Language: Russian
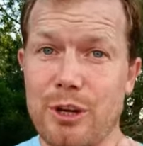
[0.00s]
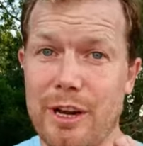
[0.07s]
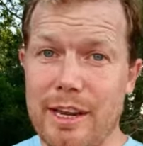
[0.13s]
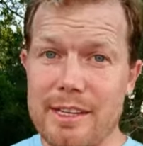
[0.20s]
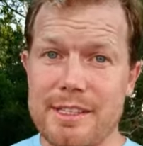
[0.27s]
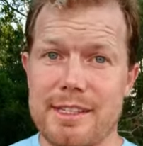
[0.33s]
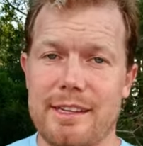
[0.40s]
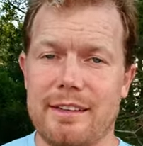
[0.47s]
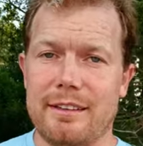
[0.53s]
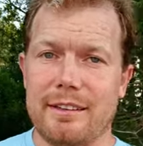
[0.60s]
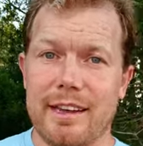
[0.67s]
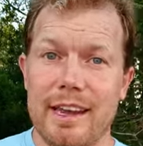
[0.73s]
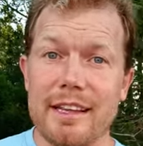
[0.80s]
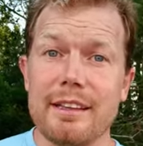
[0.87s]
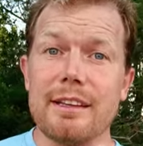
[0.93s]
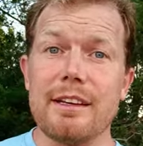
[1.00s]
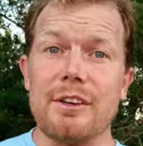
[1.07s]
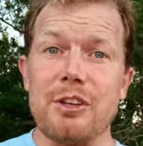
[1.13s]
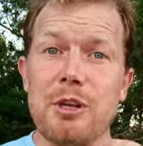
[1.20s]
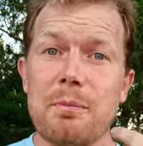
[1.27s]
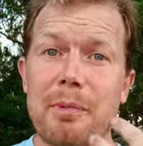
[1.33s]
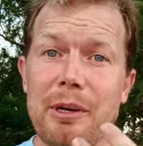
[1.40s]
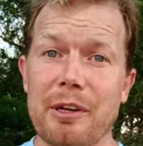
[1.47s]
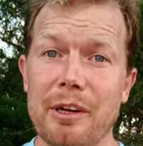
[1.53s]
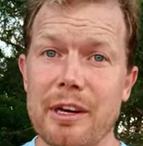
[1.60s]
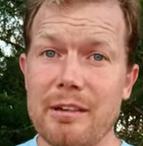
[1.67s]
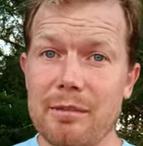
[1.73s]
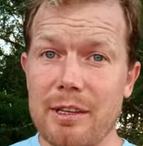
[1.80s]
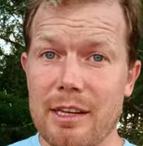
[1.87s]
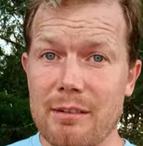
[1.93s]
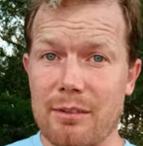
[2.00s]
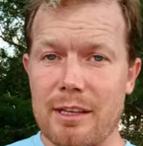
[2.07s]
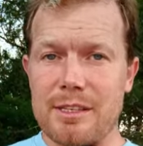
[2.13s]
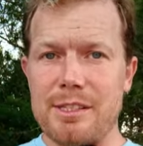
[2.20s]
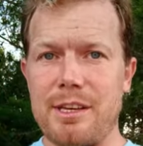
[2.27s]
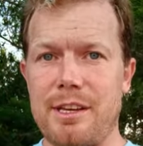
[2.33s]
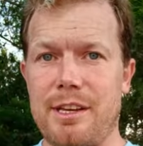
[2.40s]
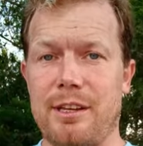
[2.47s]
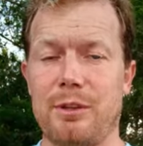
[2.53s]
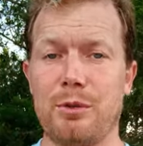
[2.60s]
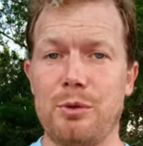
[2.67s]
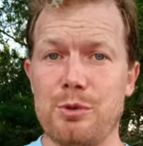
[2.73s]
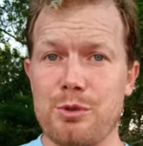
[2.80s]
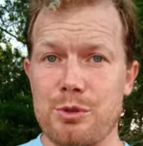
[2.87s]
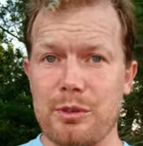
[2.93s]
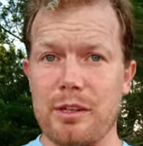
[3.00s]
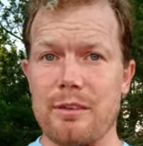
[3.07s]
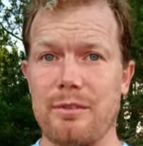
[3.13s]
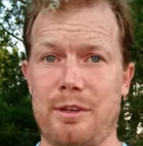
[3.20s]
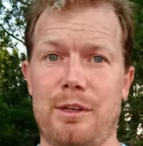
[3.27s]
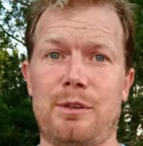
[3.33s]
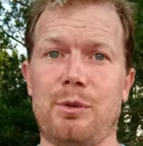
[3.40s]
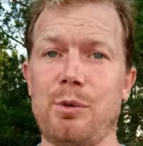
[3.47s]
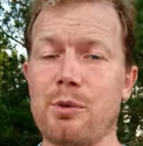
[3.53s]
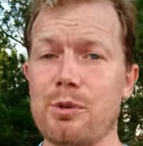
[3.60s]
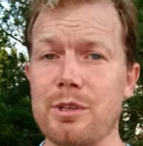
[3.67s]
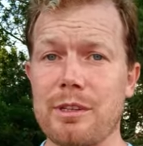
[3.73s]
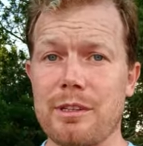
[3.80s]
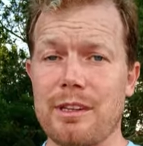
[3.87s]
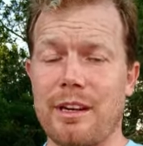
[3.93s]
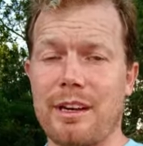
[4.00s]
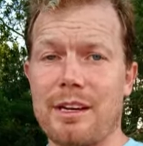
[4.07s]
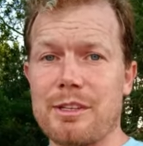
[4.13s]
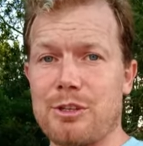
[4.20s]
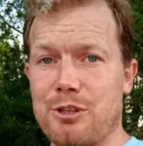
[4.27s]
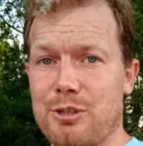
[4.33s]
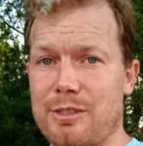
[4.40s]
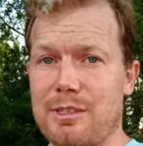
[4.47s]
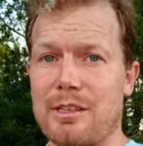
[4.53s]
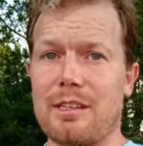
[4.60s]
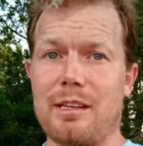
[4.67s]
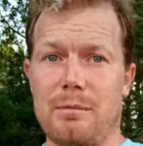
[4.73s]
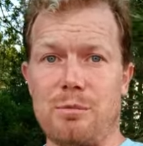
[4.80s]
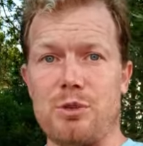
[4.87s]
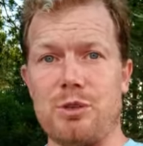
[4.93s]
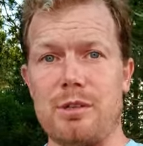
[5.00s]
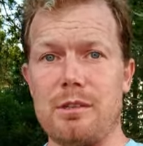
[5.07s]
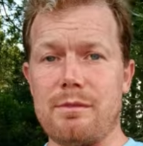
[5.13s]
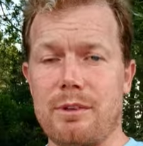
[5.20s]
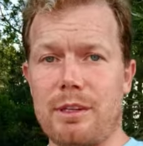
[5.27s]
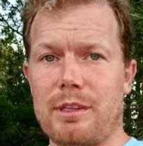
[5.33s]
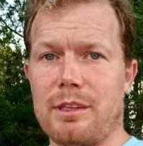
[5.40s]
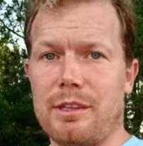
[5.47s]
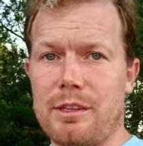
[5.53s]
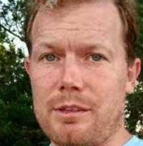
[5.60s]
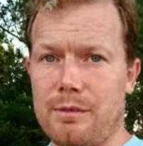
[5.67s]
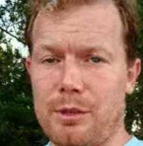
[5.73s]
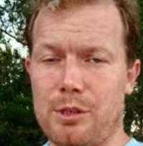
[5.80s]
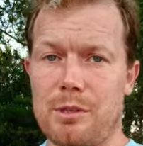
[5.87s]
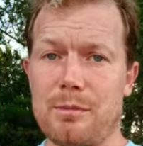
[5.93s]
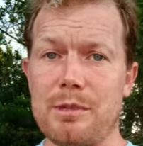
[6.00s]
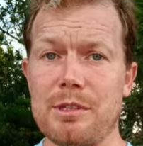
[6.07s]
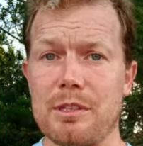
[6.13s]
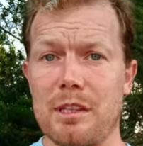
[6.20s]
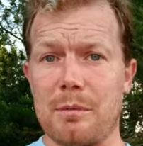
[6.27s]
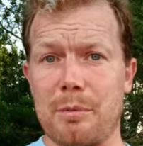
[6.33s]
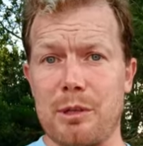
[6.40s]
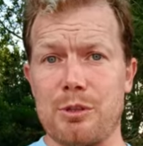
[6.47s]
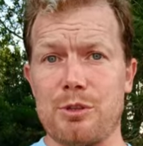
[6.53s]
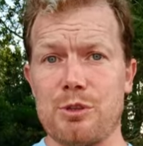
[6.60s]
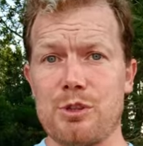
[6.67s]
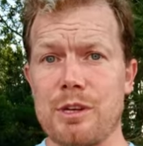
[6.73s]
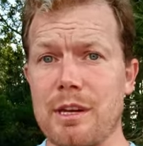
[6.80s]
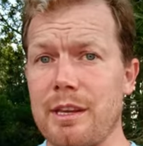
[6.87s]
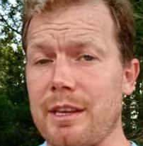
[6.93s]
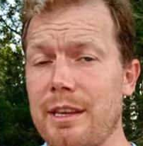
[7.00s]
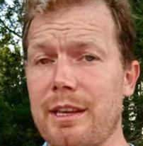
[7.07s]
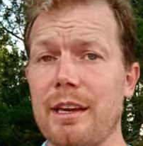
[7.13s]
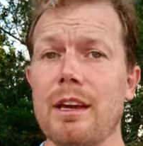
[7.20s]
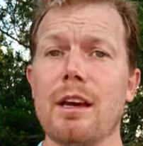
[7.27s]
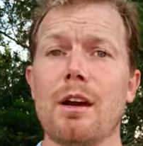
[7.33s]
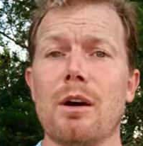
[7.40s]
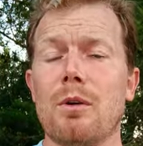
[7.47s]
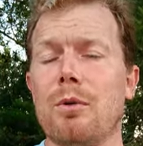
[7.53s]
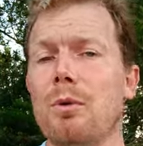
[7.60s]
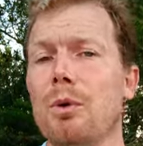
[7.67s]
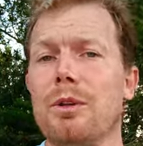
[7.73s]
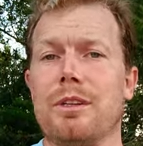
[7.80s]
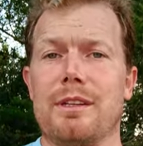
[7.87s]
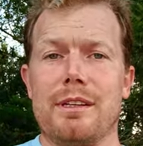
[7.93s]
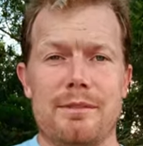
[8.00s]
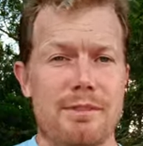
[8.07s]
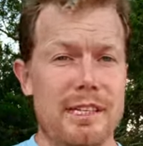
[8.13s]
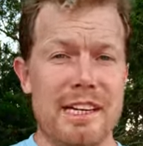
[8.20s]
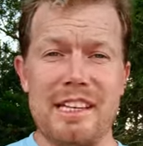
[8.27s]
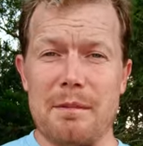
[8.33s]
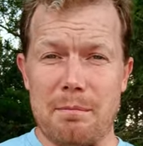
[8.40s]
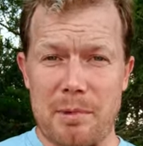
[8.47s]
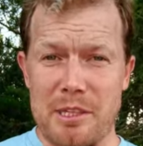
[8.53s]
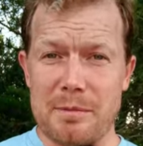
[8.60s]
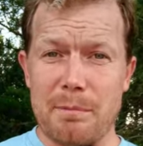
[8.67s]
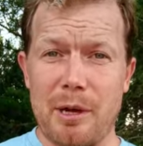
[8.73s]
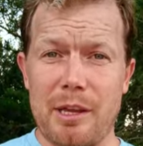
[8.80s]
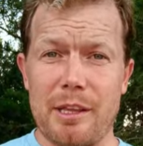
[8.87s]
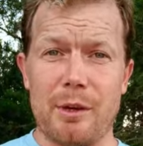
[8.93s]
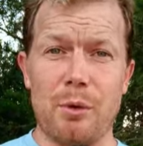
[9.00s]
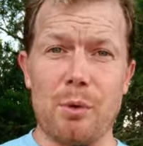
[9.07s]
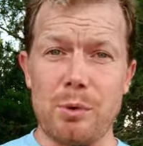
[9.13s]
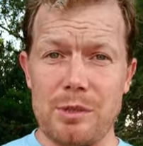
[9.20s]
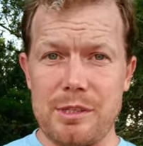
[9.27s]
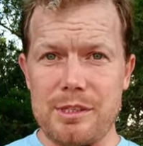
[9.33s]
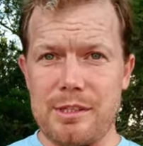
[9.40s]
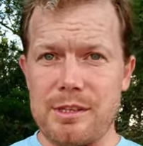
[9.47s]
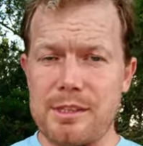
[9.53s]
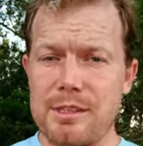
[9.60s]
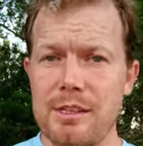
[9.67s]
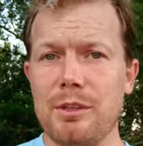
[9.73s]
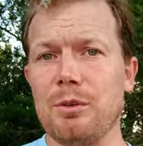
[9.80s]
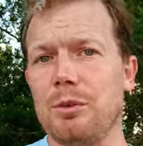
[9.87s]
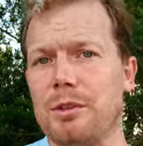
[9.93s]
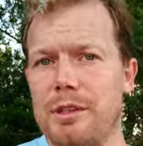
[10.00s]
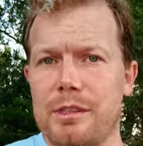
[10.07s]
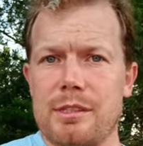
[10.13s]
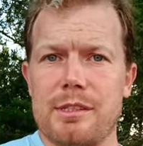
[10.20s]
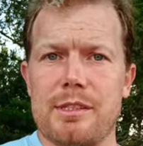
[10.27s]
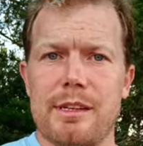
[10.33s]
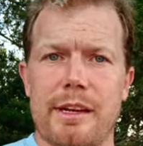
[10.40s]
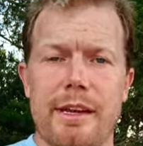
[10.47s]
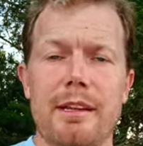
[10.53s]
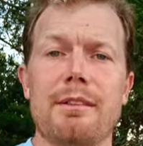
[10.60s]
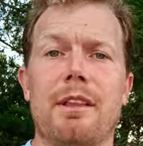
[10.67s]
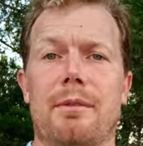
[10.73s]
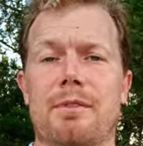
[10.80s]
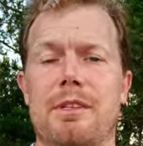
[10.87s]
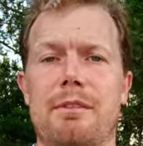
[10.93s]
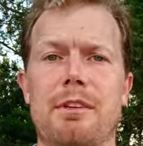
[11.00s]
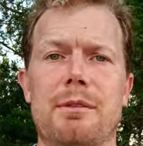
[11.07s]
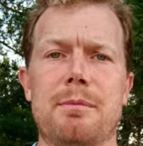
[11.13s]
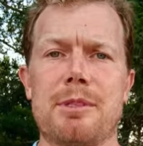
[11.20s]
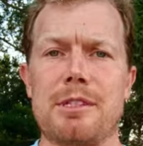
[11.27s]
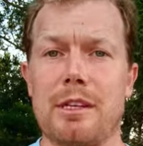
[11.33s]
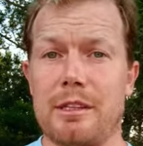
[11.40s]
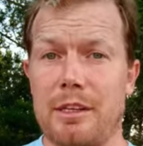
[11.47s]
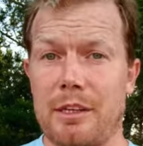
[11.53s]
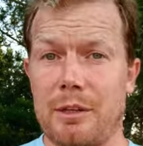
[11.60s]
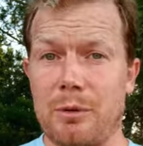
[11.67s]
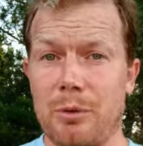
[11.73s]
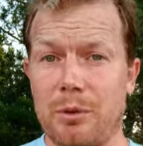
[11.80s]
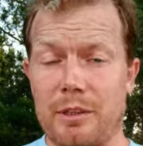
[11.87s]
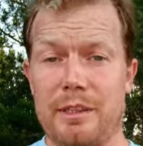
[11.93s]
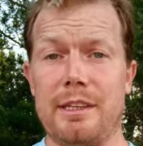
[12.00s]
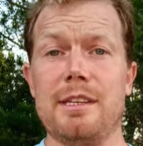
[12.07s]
Третье – это непрерывное владение, то есть человек должен находиться там, жить в этой недвижимости на протяжении от, в среднем по Испании от 10 до 30 лет, там, в зависимости от региона.